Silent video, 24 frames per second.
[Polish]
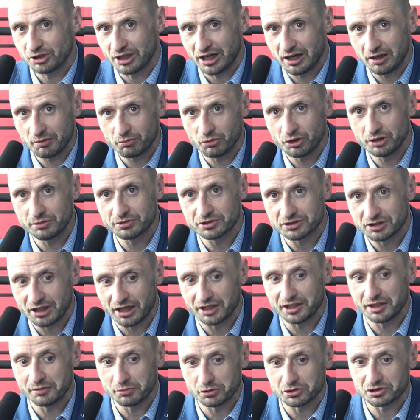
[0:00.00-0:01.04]
ja moim
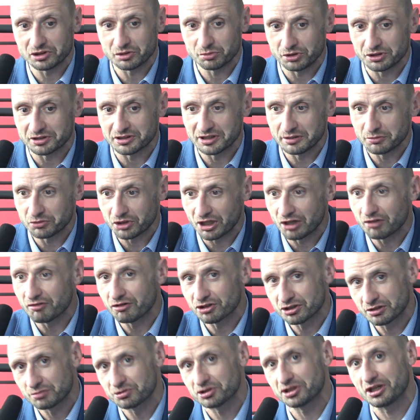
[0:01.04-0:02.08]
zdaniem osobistym, to ja
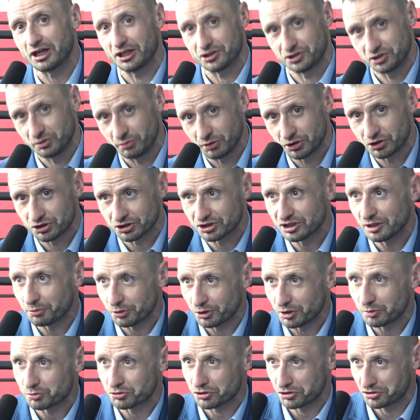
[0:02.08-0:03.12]
uważam, że każdy mężczyzna
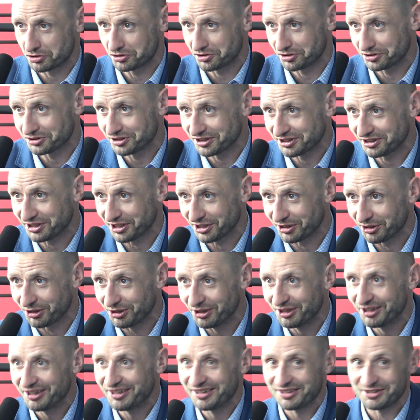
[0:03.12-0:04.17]
powinien przeżyć coś takiego,
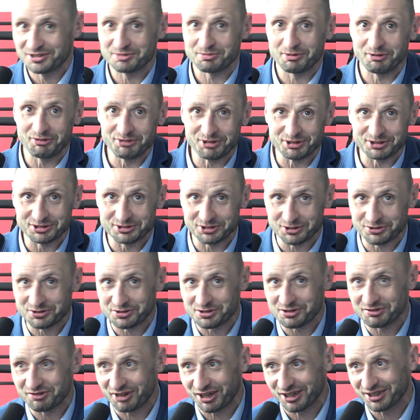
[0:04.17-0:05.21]
że powinien
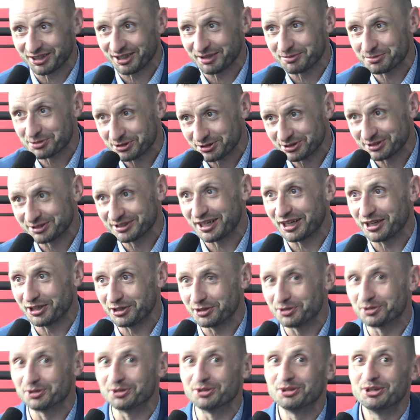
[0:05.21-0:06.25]
stoczyć walkę na
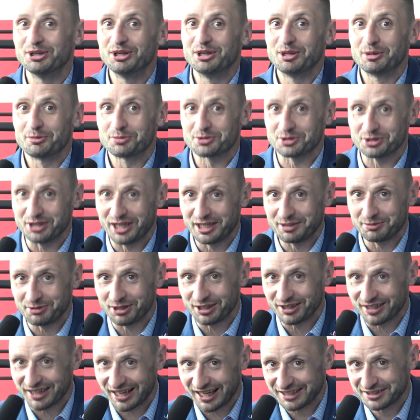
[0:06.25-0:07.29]
ringu
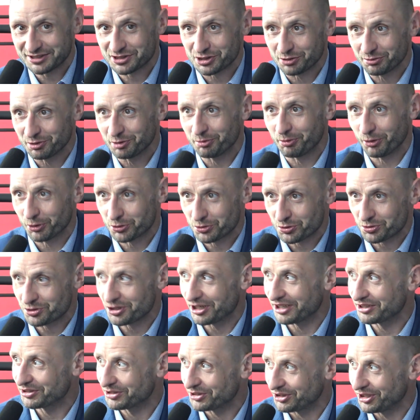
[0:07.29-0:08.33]
przynajmniej raz, żeby poczuć
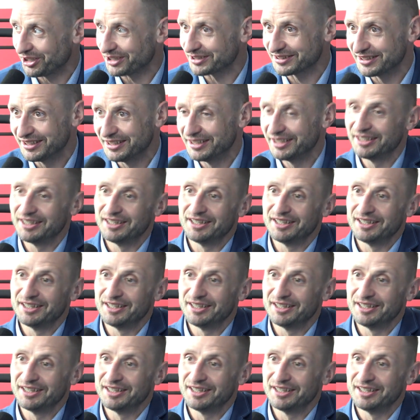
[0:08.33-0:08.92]
jak to jest.